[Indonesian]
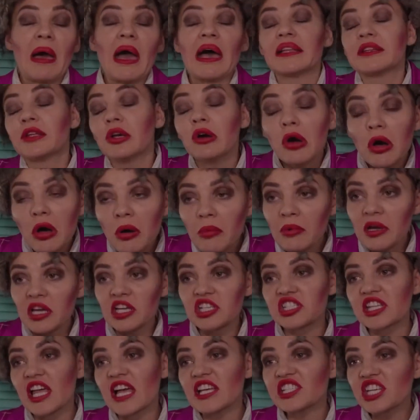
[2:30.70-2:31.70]
Kenapa belum
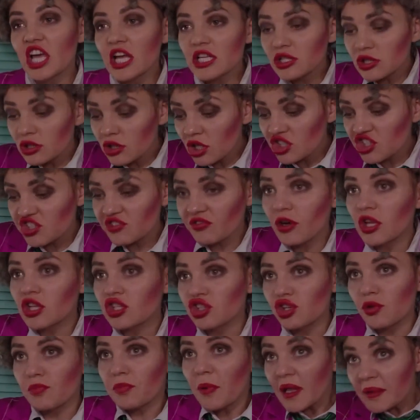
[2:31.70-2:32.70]
dikerjakan?
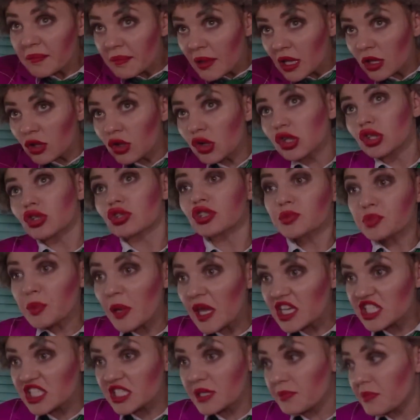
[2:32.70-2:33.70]
Waktumu kan lima menit
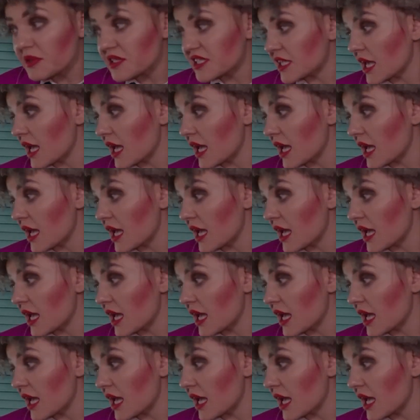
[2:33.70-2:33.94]
lagi.